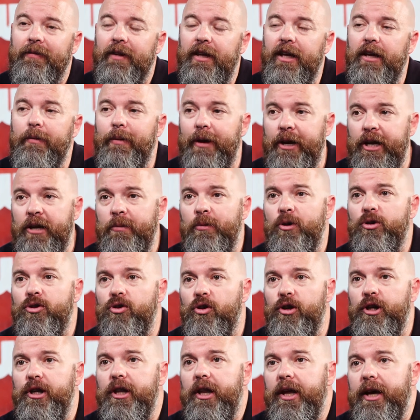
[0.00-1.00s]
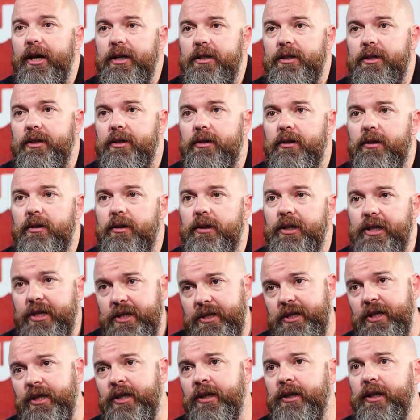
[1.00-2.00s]
Y venimos con ideas
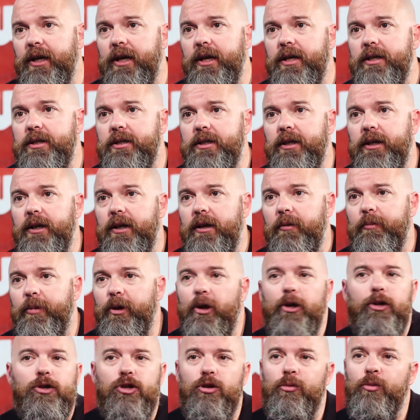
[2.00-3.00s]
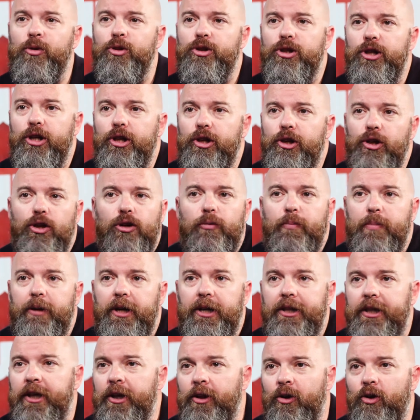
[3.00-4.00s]
distintas, pero es como si yo
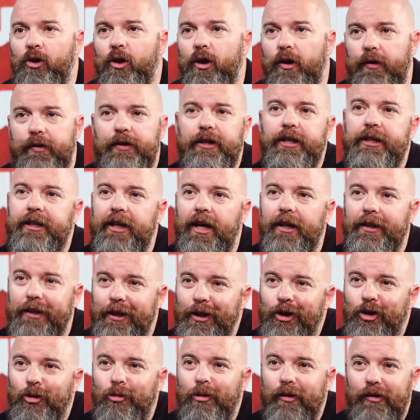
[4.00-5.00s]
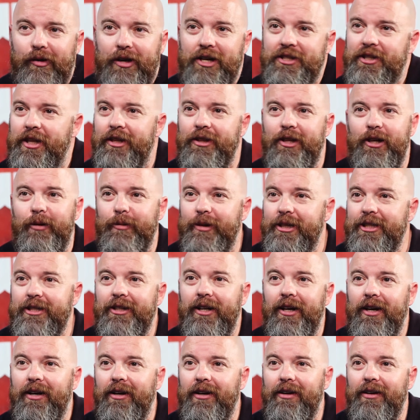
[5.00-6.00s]
pretendo decirte a ti cómo hacer esta
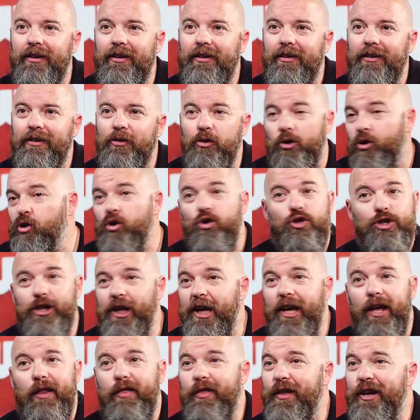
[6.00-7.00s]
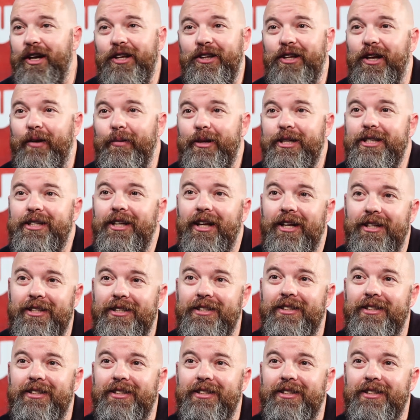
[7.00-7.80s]
entrevista. Yo no sé hacer entrevistas.